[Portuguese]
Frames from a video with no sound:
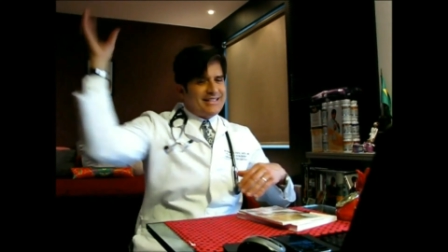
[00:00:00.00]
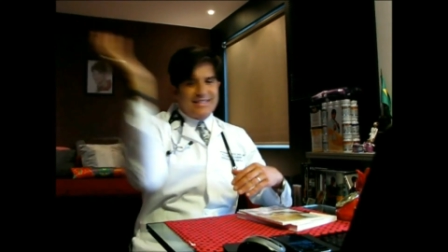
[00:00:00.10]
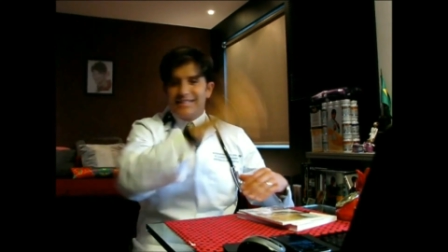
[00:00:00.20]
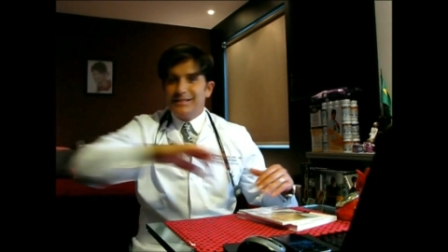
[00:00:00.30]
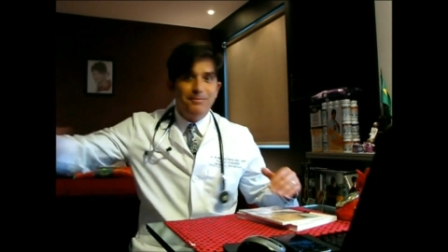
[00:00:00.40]

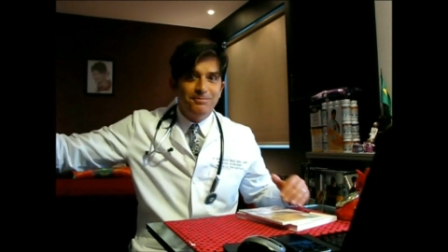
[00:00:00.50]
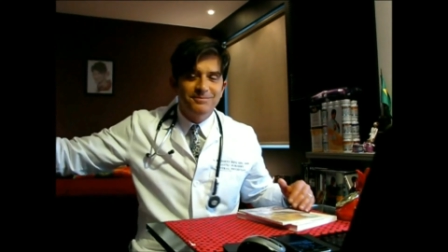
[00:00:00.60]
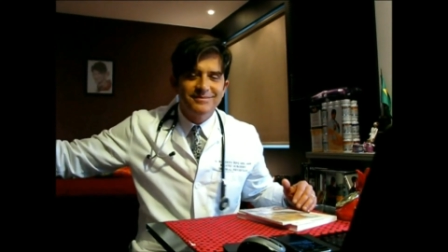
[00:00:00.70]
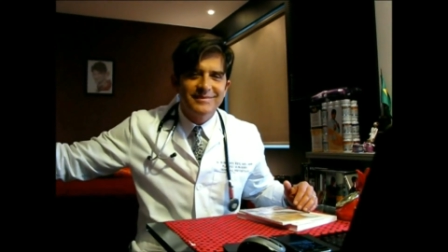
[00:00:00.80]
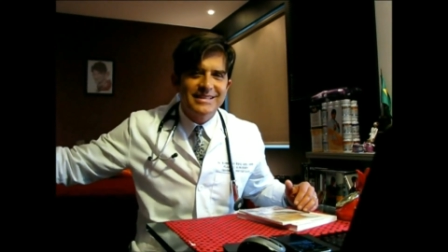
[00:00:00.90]
Zup,
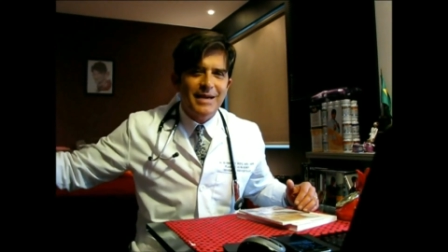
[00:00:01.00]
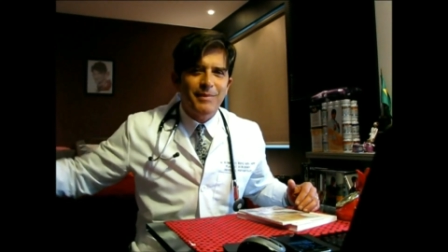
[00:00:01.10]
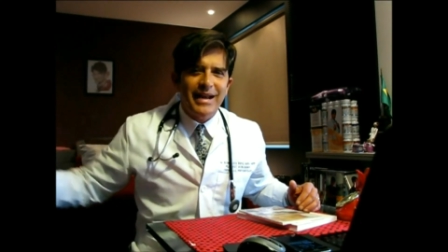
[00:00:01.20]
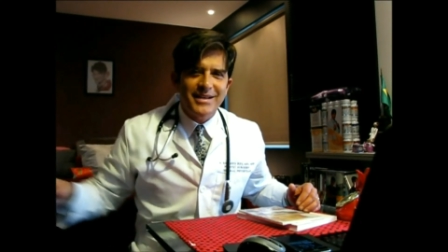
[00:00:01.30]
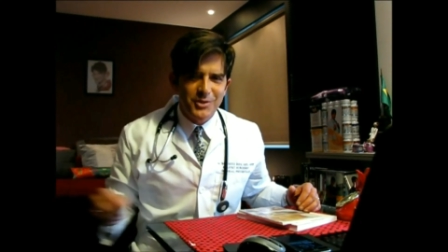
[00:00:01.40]

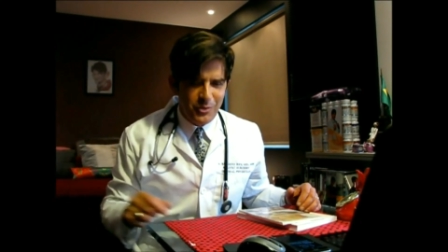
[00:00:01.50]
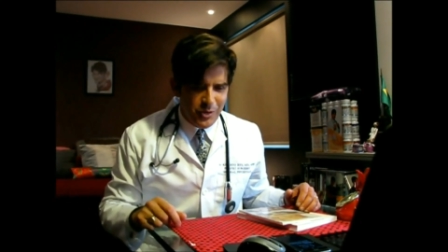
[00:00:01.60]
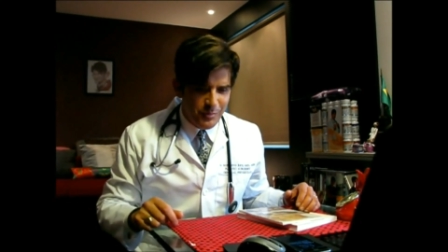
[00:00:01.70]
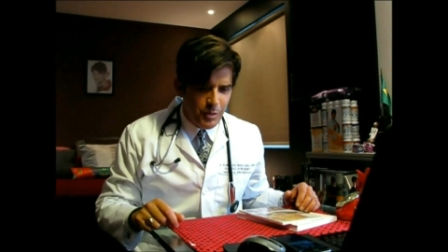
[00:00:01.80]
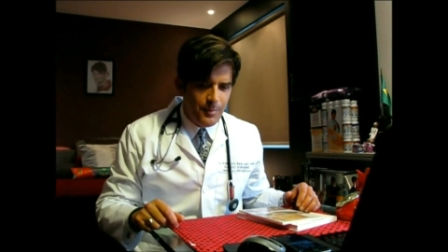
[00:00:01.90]
desaparece do seu
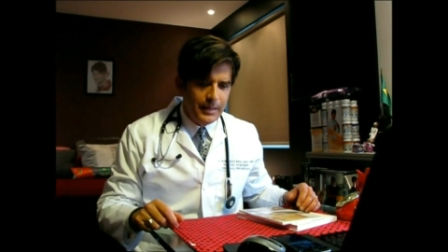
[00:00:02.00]
corpo.